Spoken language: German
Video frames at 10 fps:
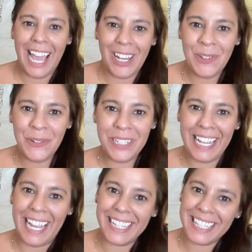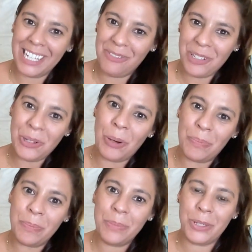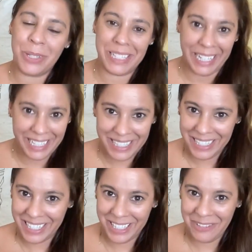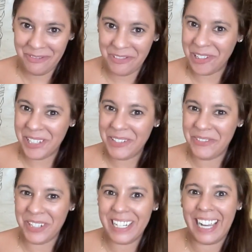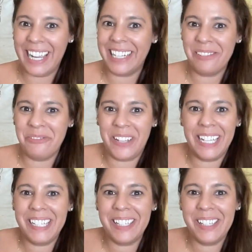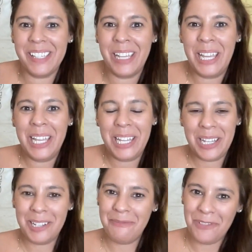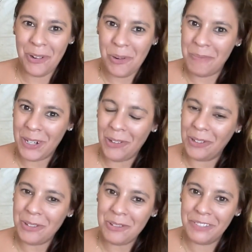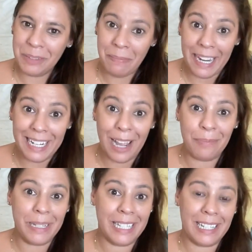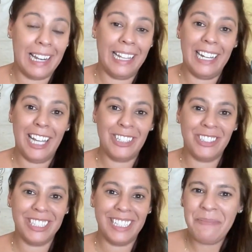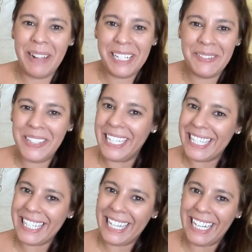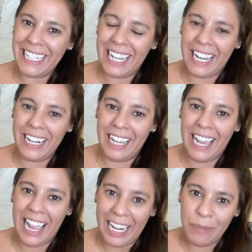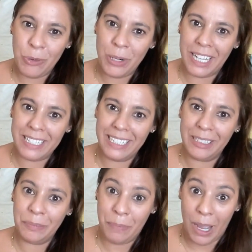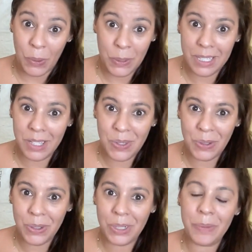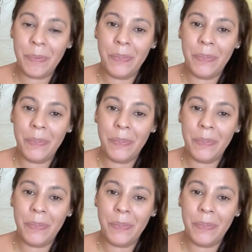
Hallo und herzlich willkommen zur 60. Folge von Tidal Faces im Flow mit Long Covid. Mein Name ist Leila und ich melde mich jetzt gerade nach einer einmonatigen Pause zurück.